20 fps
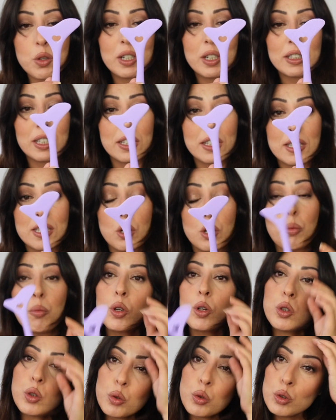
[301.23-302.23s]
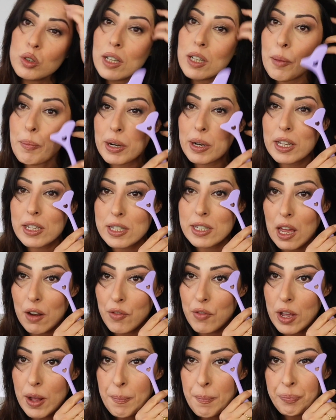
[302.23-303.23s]
attrezzino molto utile perché
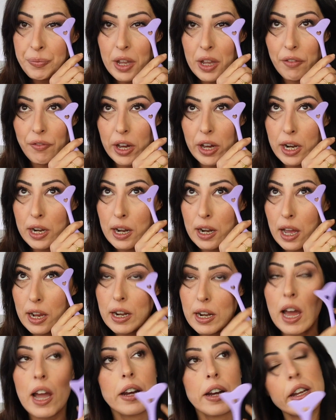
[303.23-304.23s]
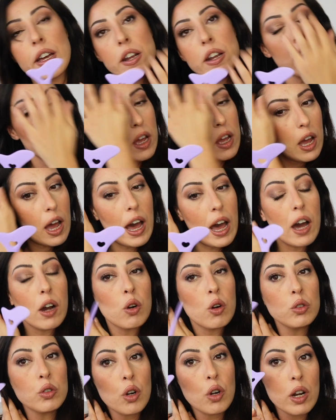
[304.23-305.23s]
serve a fare l'eyeliner, a
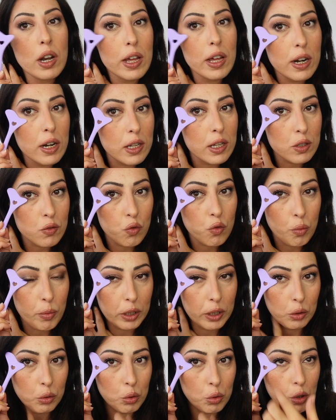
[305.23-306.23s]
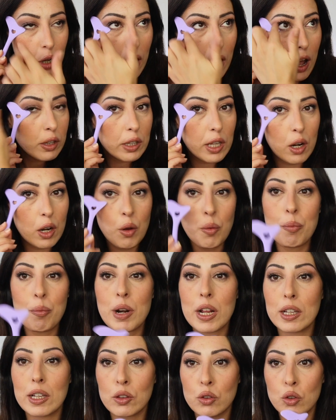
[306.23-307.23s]
controllare la sfumatura, ombra,
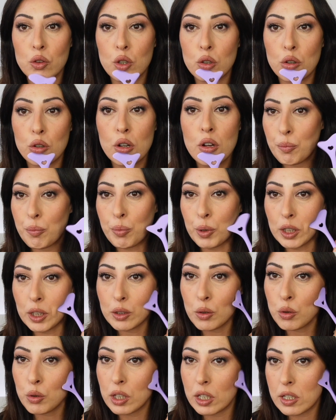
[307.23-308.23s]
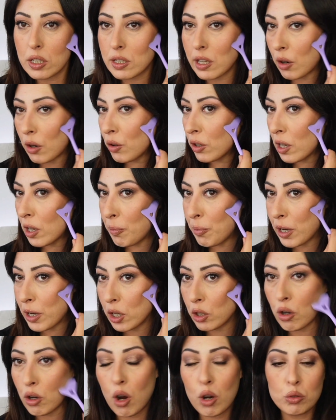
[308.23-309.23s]
dell'ombretto. Potete utilizzarlo anche per
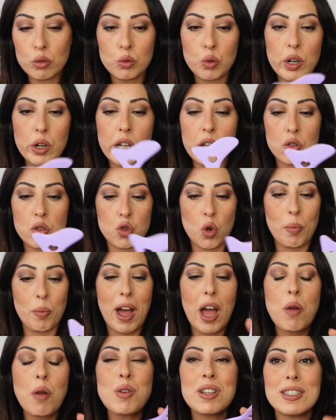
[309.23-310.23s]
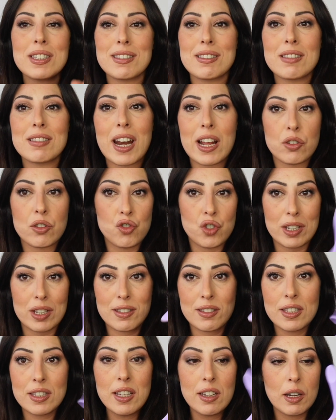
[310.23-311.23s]
il contouring, insomma è una traccia
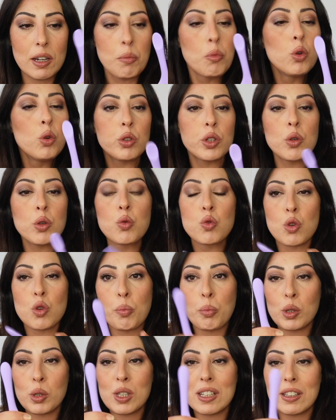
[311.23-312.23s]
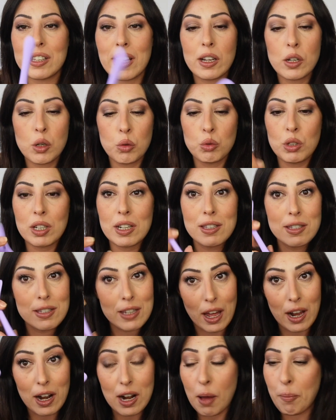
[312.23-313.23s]
stick multiuso, potete anche
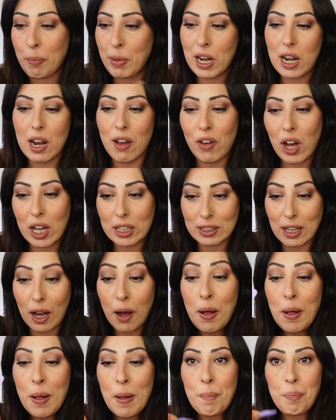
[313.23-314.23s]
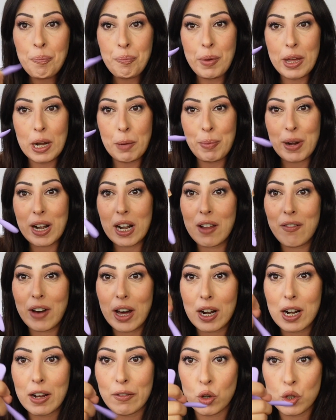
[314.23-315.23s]
utilizzarla ben lavata per
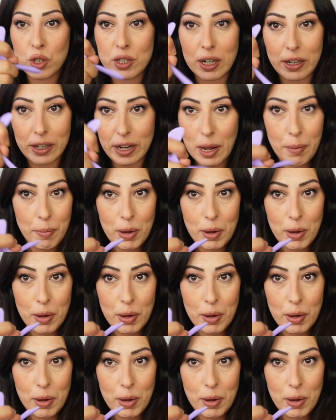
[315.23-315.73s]
prelevare la vostra crema